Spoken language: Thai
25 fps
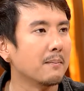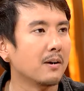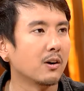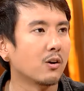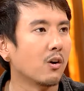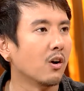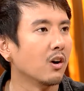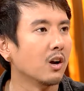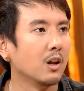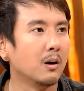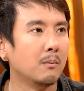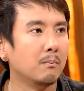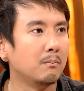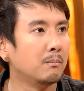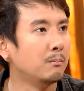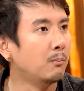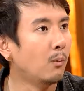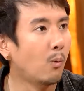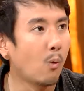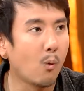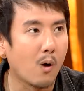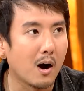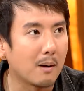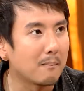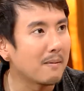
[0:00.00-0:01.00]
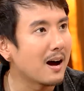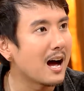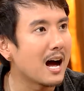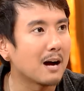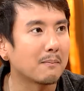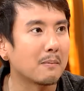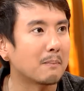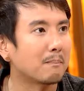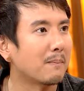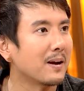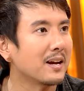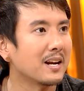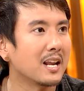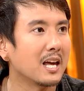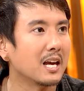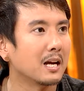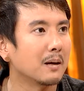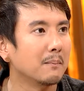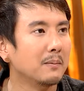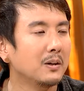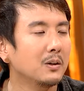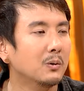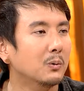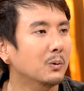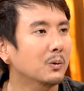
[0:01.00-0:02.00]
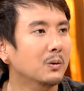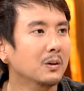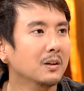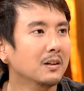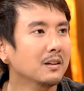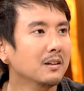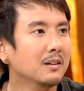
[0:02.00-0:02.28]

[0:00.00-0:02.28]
มาก่อน แล้วมั่วมากแบบไปไหนก็ไม่รู้ ไปใน